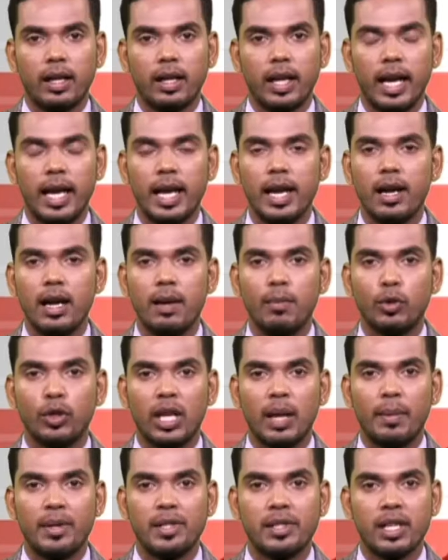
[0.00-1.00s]
கேரள
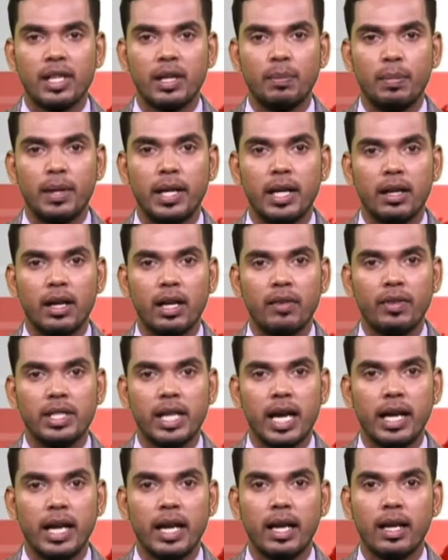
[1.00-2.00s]
முதலமைச்சர் பினராய்
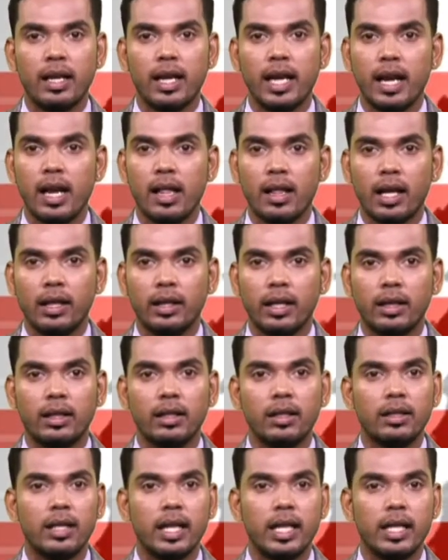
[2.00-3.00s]
விஜயனை நேரில்
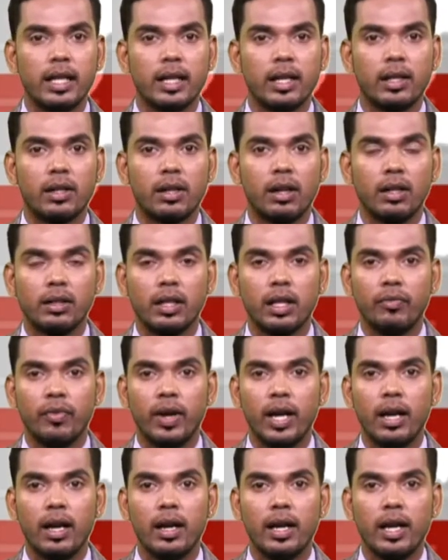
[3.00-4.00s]
சந்தித்து நடிகர் கார்த்தி
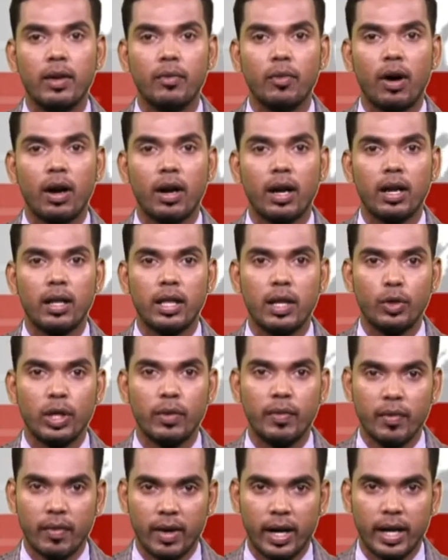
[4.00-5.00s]
வெள்ள நிவாரண
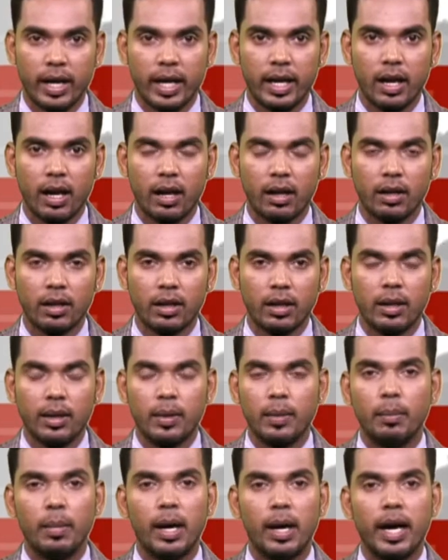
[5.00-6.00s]
நிதியுதவி வழங்கினார்
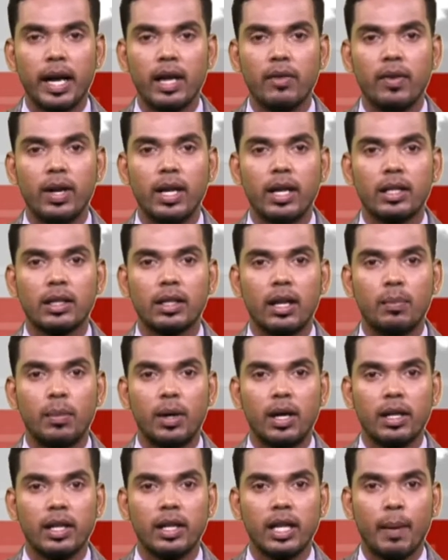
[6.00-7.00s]
மழை வெள்ளத்தால்
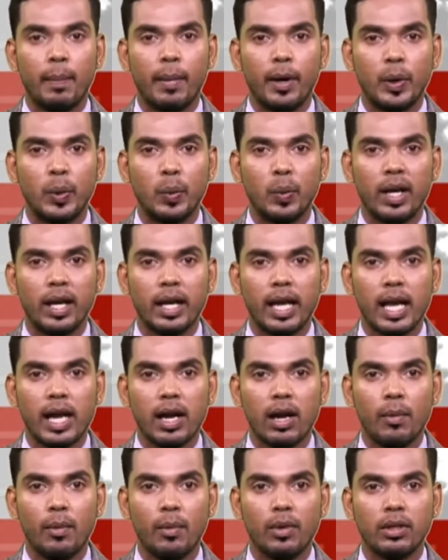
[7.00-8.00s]
பாதிக்கப்பட்டுள்ள
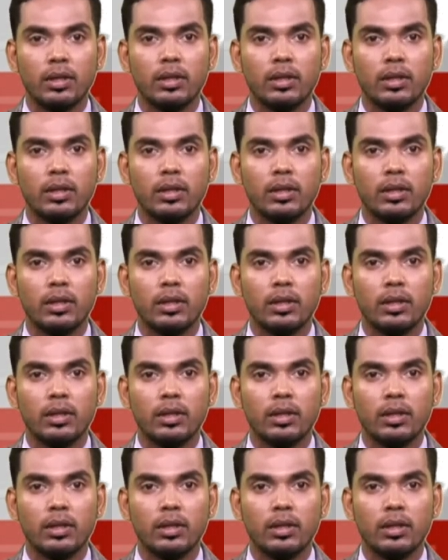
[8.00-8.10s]
கேரளாவுக்கு